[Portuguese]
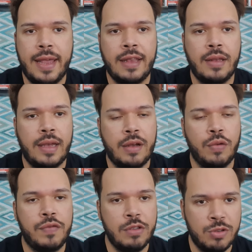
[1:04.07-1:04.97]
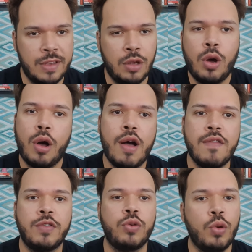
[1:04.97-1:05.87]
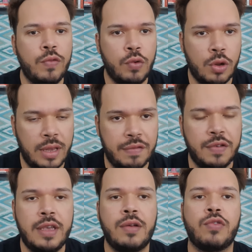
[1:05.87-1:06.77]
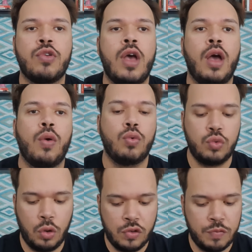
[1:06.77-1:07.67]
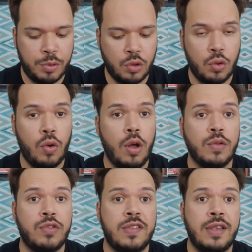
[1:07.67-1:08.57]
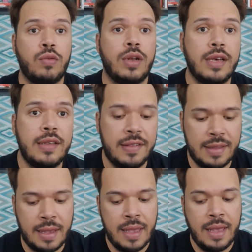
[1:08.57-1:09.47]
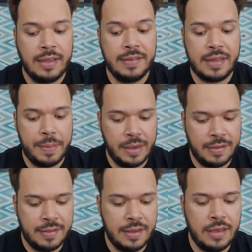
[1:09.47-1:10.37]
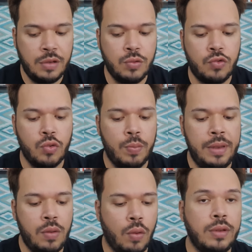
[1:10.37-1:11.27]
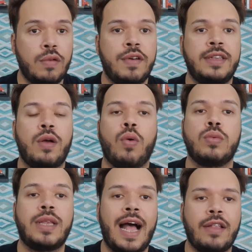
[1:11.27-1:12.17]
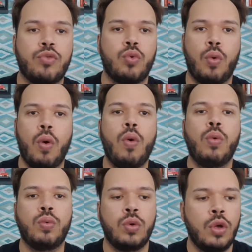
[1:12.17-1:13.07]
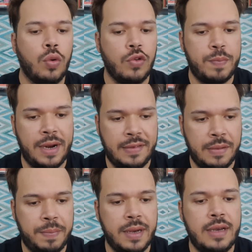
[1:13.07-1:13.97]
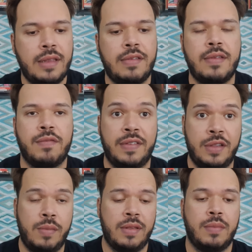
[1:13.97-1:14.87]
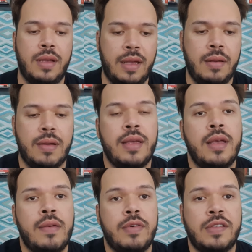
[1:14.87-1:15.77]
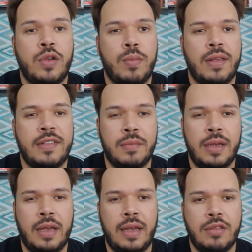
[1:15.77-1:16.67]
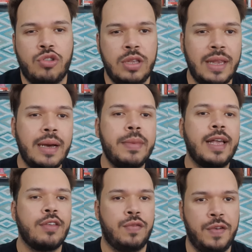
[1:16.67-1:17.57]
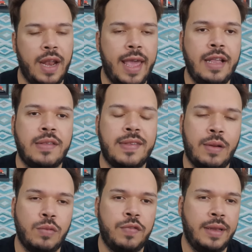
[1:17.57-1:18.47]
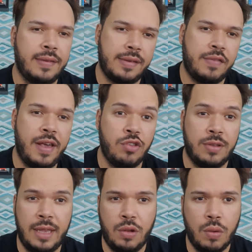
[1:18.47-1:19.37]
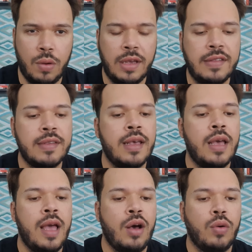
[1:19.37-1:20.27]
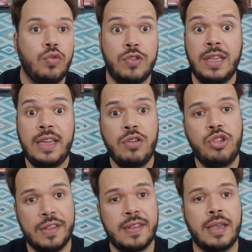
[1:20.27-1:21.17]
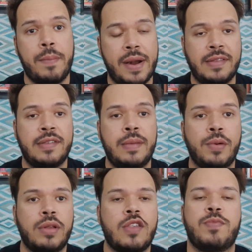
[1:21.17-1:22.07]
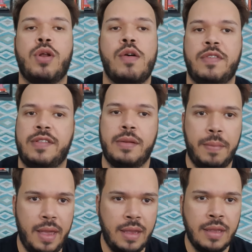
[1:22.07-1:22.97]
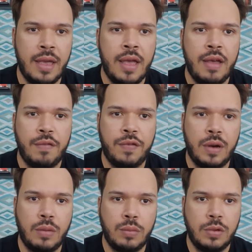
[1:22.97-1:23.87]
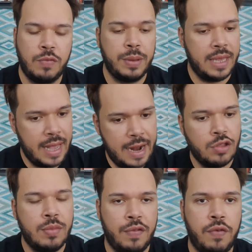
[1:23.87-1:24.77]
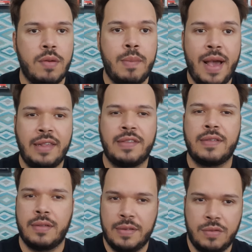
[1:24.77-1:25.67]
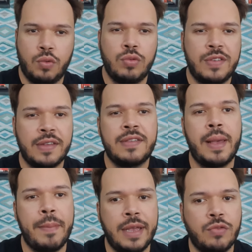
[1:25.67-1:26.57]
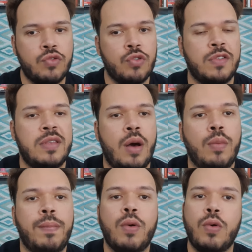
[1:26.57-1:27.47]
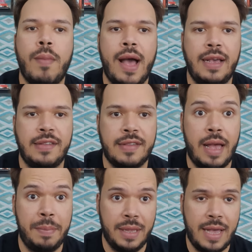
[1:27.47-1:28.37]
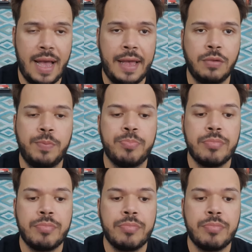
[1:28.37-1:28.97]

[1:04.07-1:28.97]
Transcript: né, da Covid-19, do novo coronavírus, com todos os protocolos de segurança estabelecidos, Mion não vai ter contato com os participantes, vai ser uma, uma vai ser uma, uma dinâmica diferente, serão feitas através de telões, os ninjas né, que participam das provas também vão explicar de uma forma mais com distanciamento social um pouco mais aplicado.